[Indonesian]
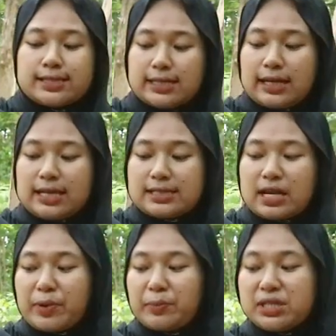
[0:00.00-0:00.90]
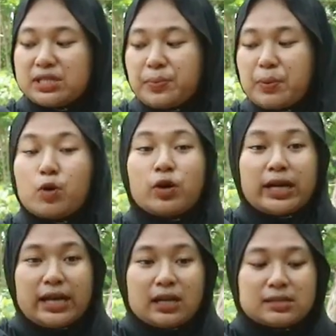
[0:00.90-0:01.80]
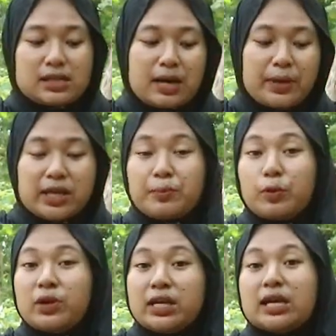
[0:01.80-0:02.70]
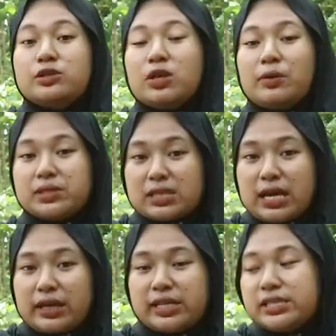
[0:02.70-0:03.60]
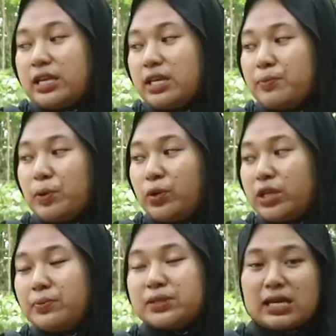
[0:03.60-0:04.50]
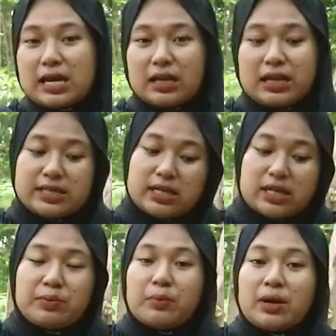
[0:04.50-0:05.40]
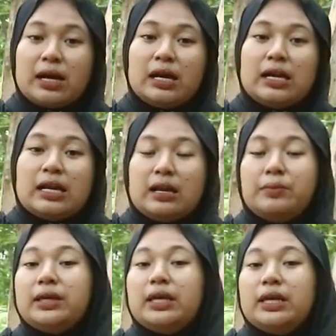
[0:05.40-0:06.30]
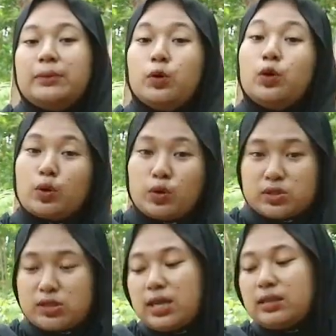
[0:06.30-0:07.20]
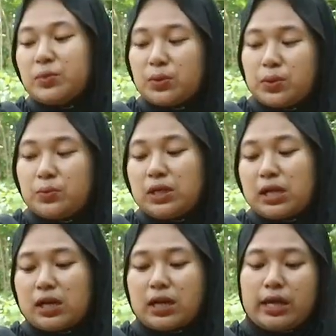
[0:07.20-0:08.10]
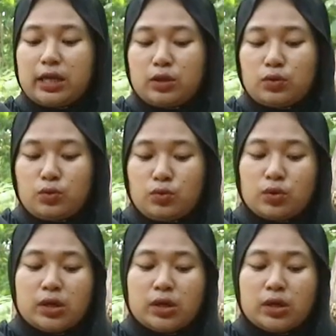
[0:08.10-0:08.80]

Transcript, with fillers: sekelas senapan PCP Monel senapannya powernya kan juga besar desainnya powernya besar ya jadi memang lebih boros ya teman-teman pediler kayak gitu